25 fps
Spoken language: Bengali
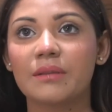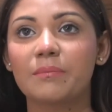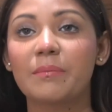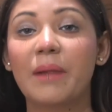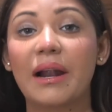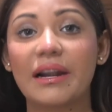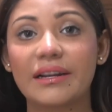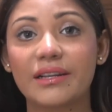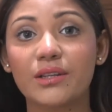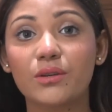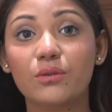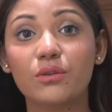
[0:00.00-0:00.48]

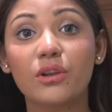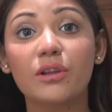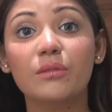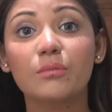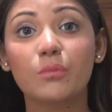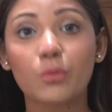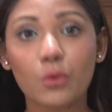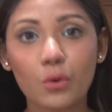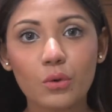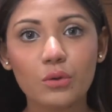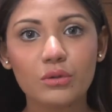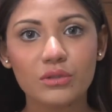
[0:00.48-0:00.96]
পার্টিকুলার
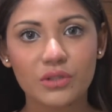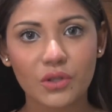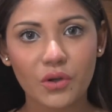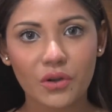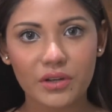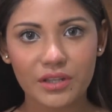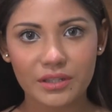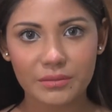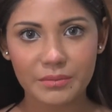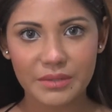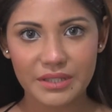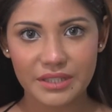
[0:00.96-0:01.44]
মুহূর্তে
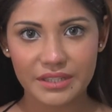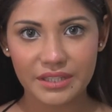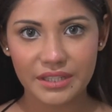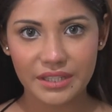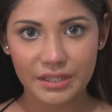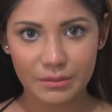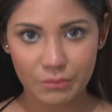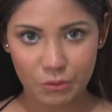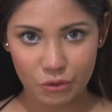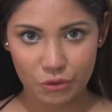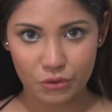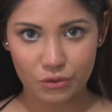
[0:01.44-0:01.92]
অনেক বেশি
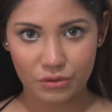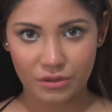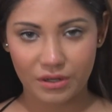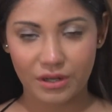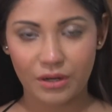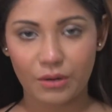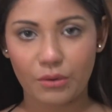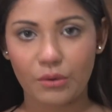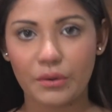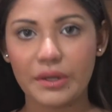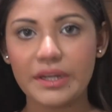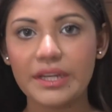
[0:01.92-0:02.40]

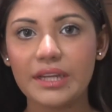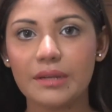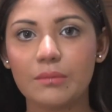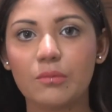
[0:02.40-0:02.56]
ইমোশনাল হই